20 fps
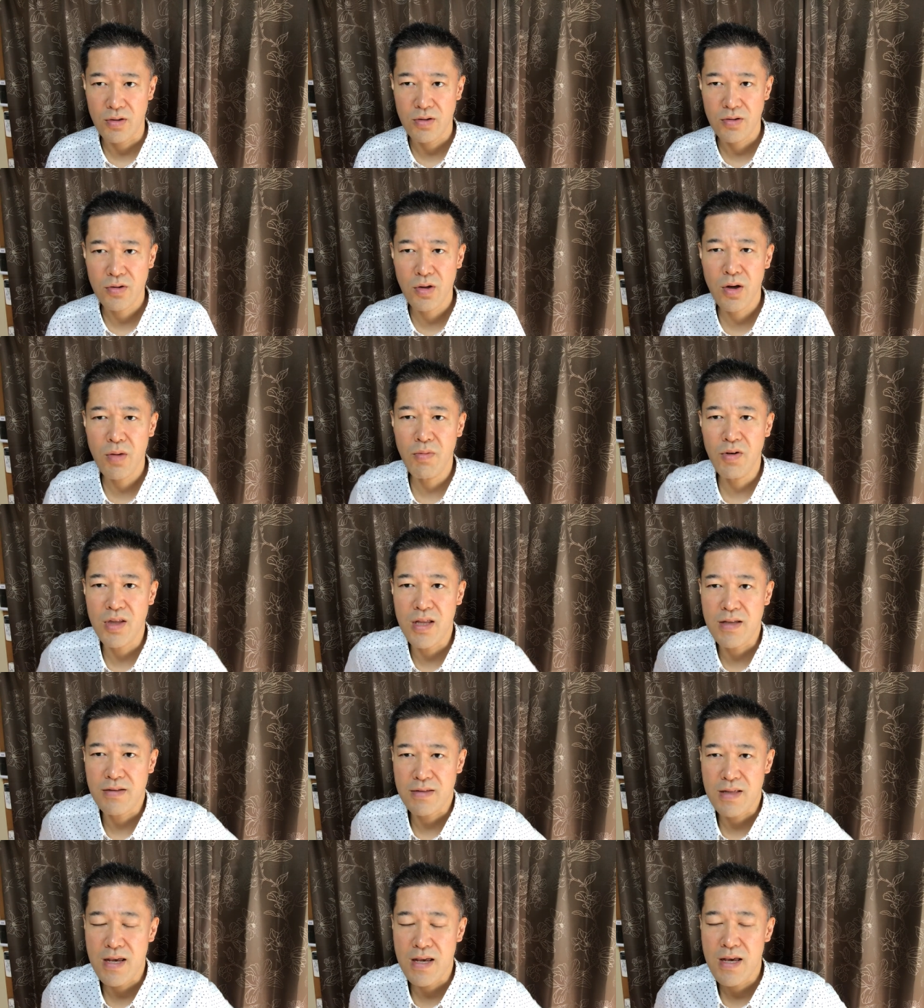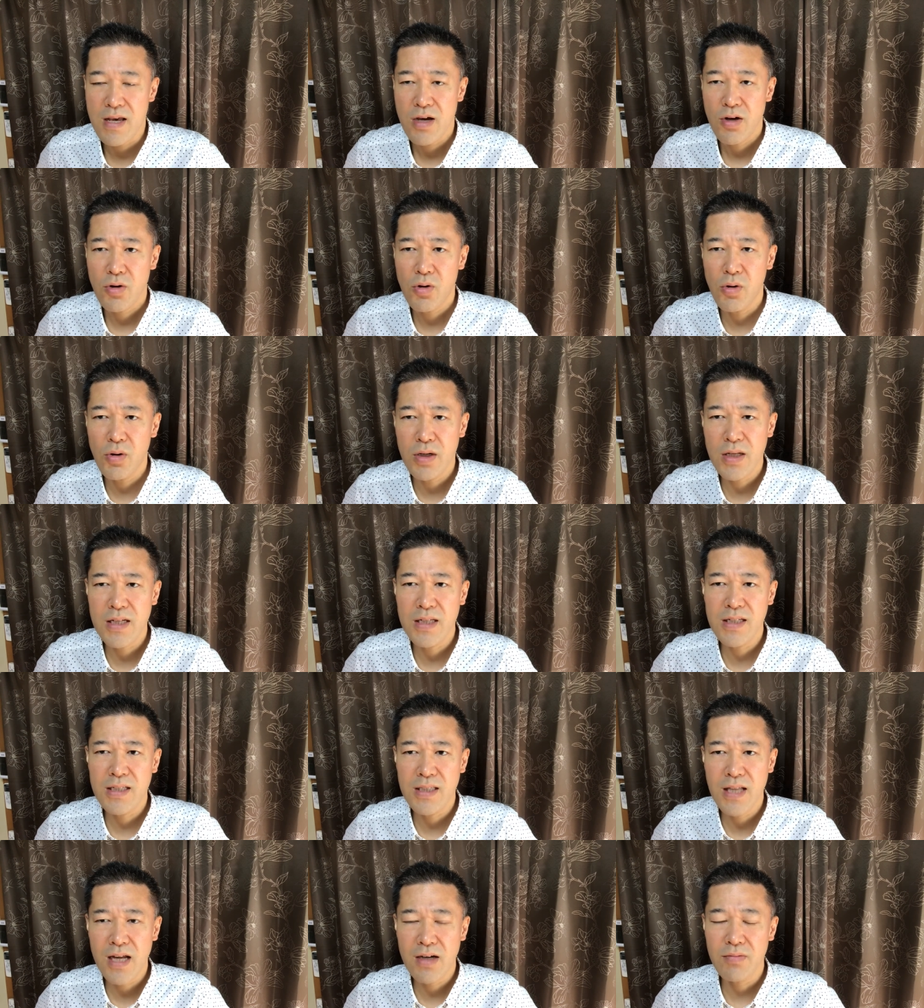それもですね、氷
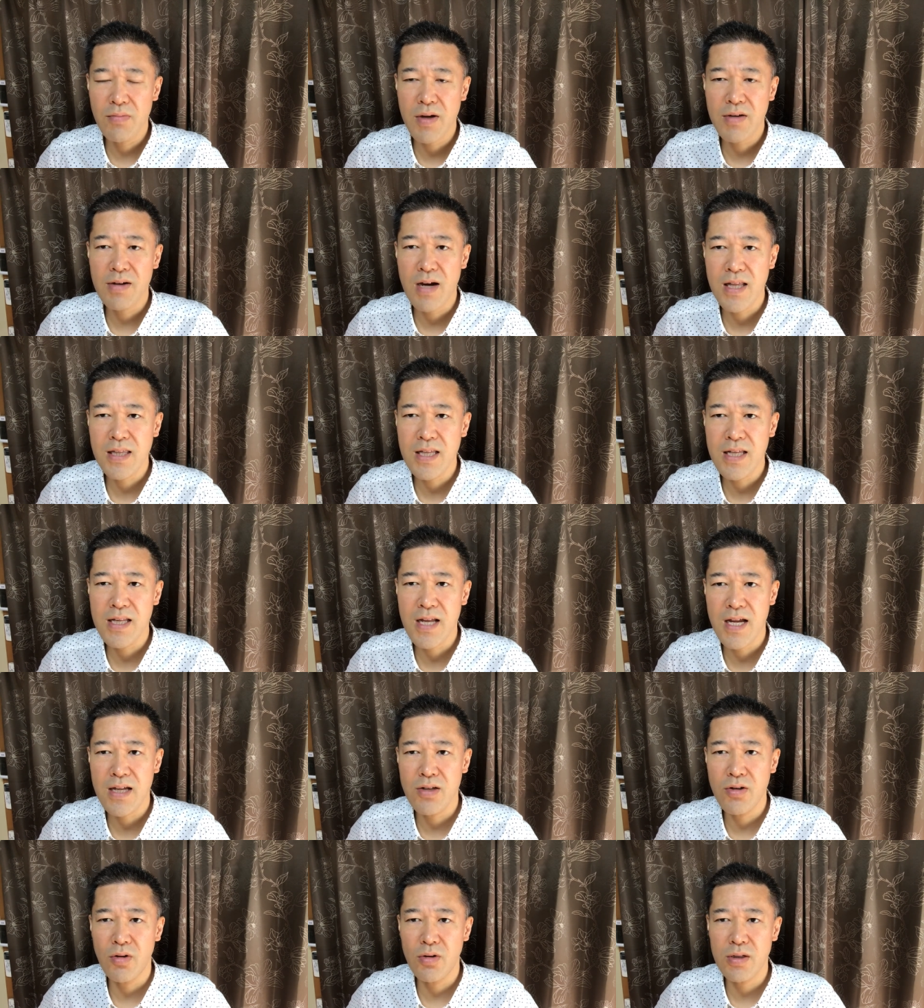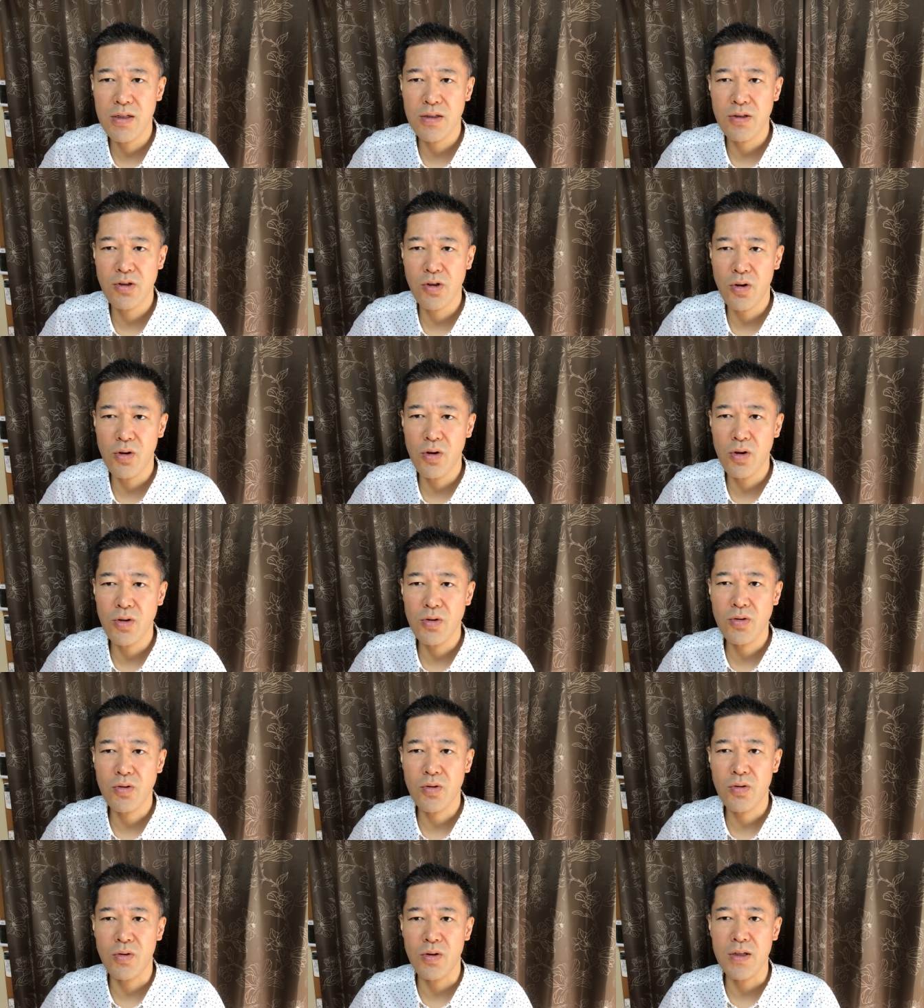になるべく当てないようにそろっ
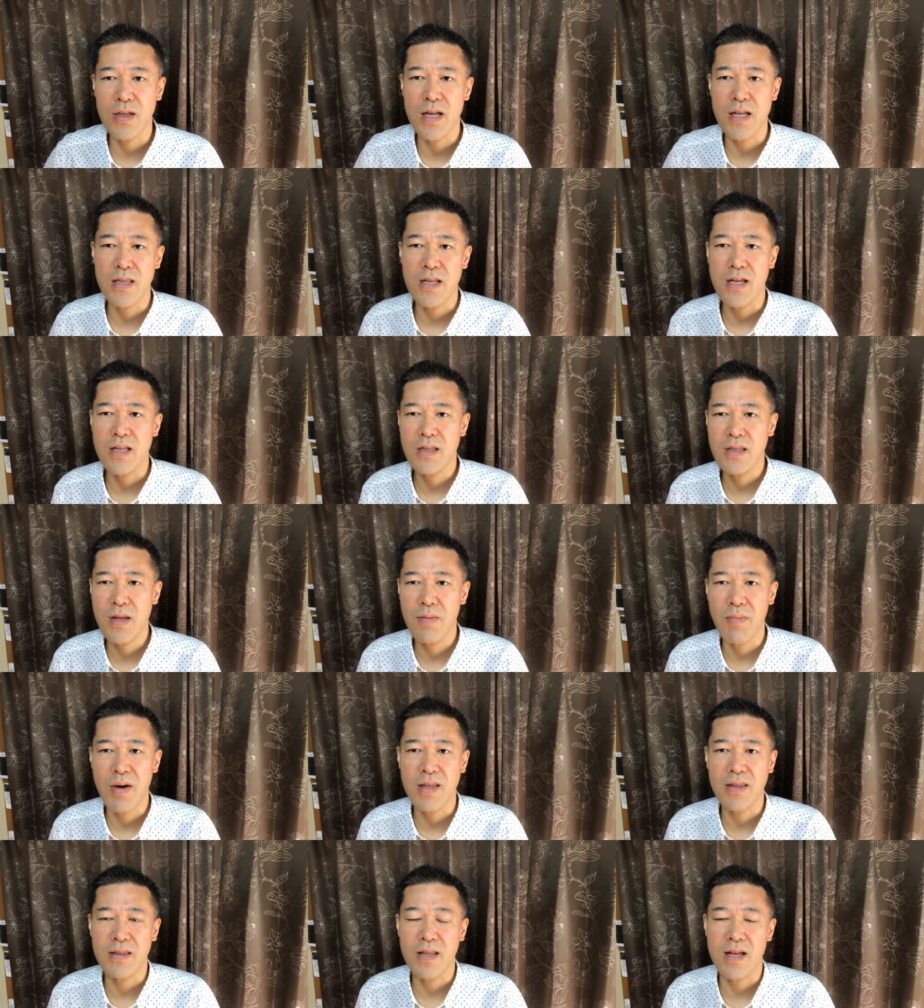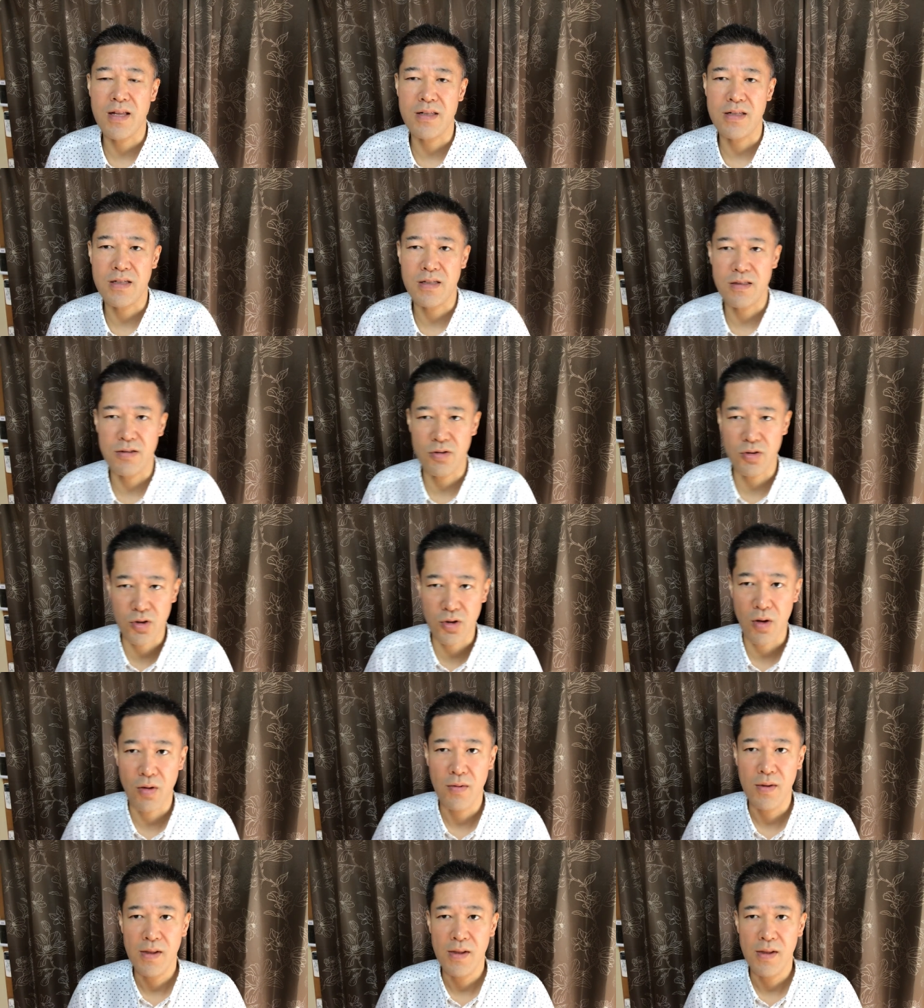とこう入れていって満タンにすると。